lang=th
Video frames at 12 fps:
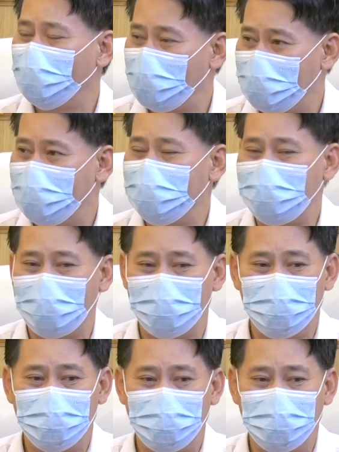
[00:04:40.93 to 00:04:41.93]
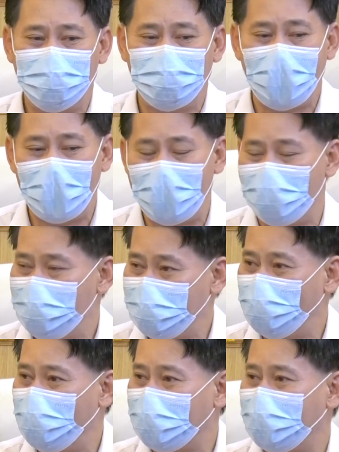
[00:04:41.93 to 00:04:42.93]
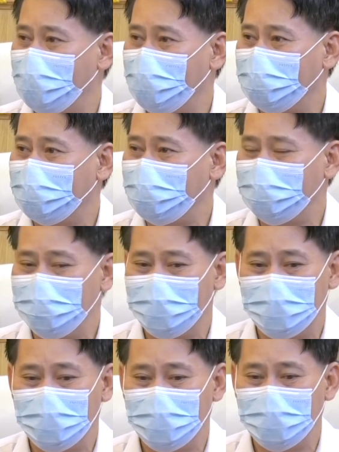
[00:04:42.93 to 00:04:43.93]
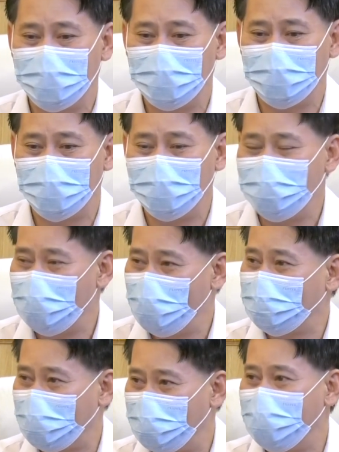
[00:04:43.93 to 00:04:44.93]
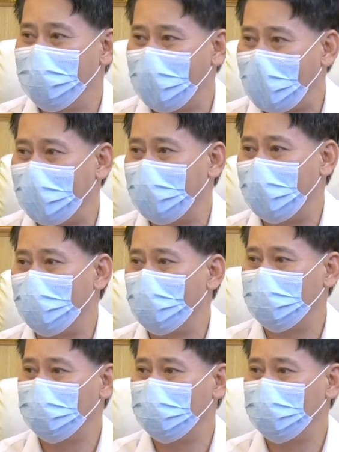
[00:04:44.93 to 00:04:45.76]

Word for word: วันนี้เนี่ยถ้าเราไม่ช่วยกันเองเนี่ย ไม่รู้จะพึ่งใครแล้ว